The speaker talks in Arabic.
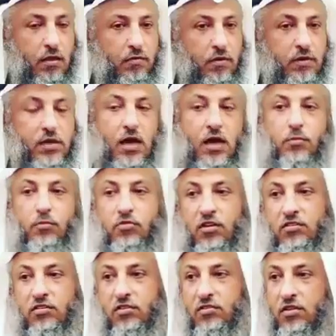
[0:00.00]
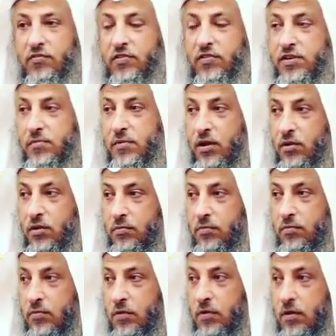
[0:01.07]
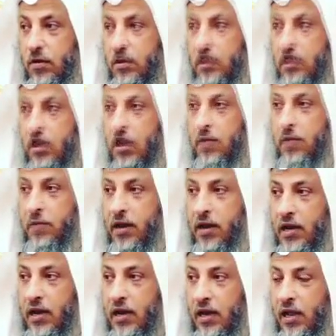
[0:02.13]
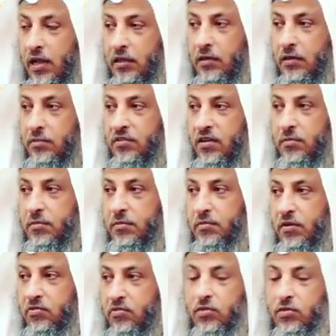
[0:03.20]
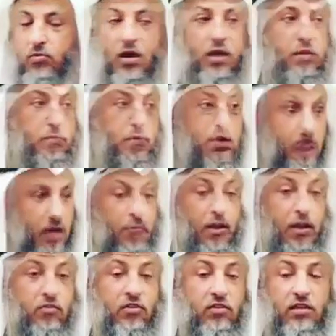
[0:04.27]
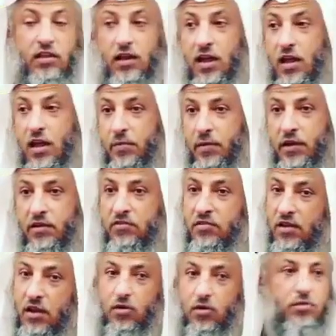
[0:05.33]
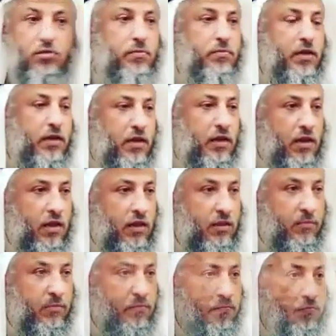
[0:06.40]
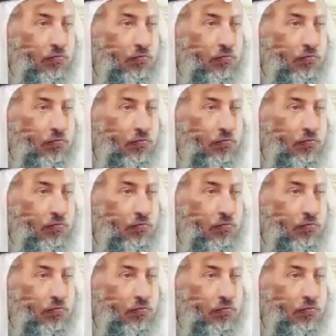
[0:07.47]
فجاء موسى عليه الصلاة والسلام فجمعهم قال إن الله منعنا القطر بسبب معصية واحد منا فيا من عصيت الله أربعين سنة أخرج من بيننا كل واحد